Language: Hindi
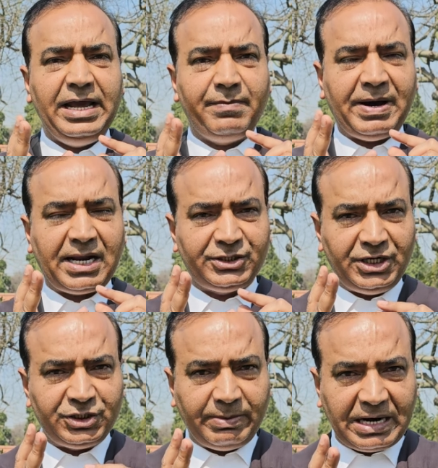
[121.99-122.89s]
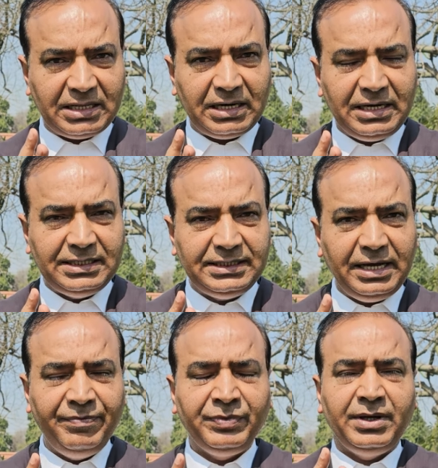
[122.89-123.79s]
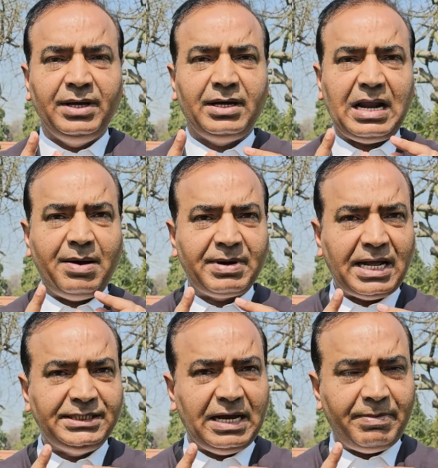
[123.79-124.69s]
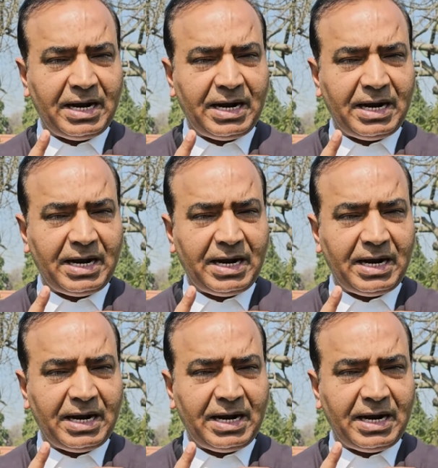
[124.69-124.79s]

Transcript: एक भारत श्रेष्ठ भारत रख लीजिए राम राज्य या